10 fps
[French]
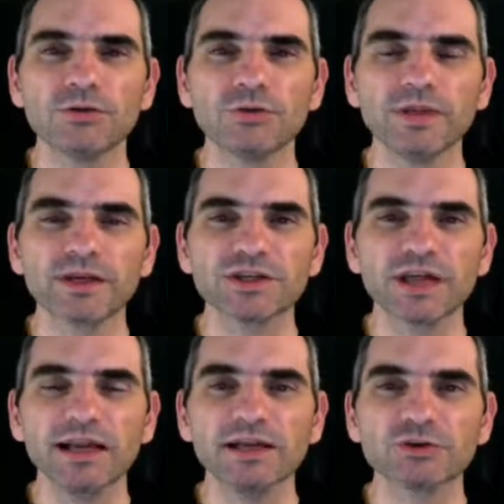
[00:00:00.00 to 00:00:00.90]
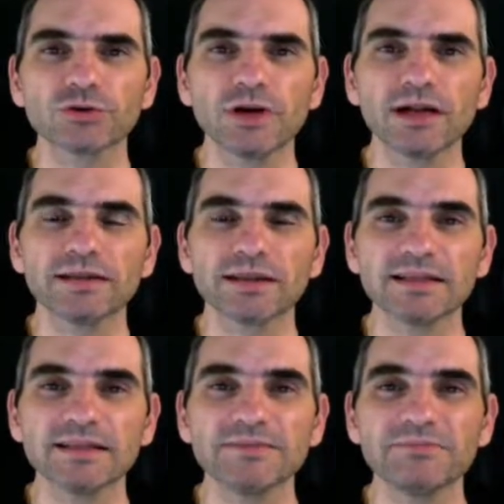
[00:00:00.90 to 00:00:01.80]
de manière générale, les jeux de rôle
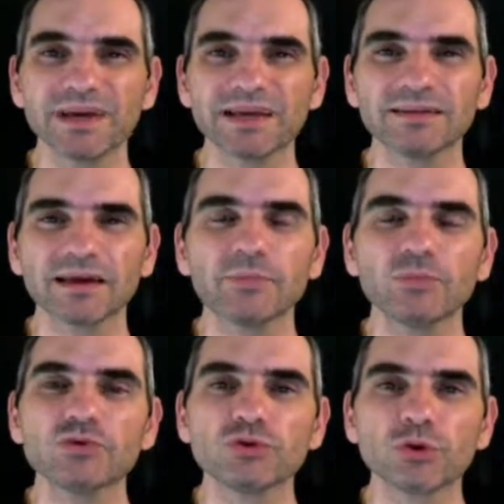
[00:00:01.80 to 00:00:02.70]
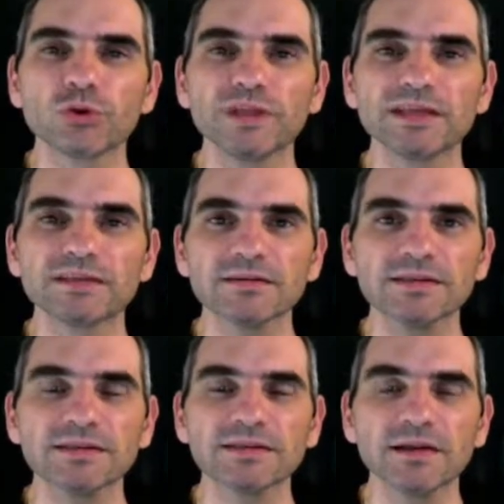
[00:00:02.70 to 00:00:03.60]
alternatifs mériteraient plus de
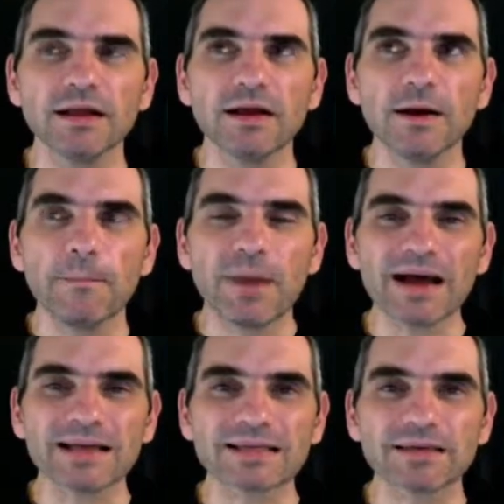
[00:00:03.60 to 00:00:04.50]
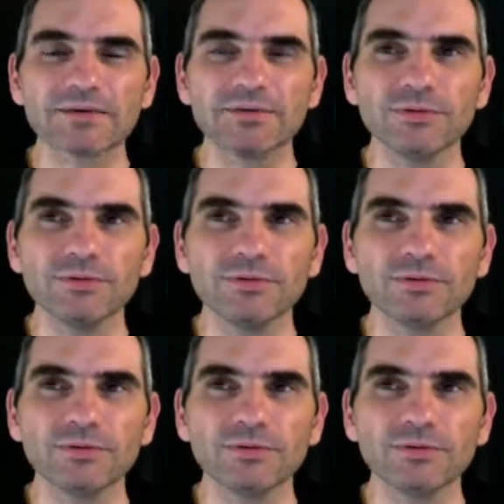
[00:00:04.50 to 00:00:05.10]
reconnaissance parce que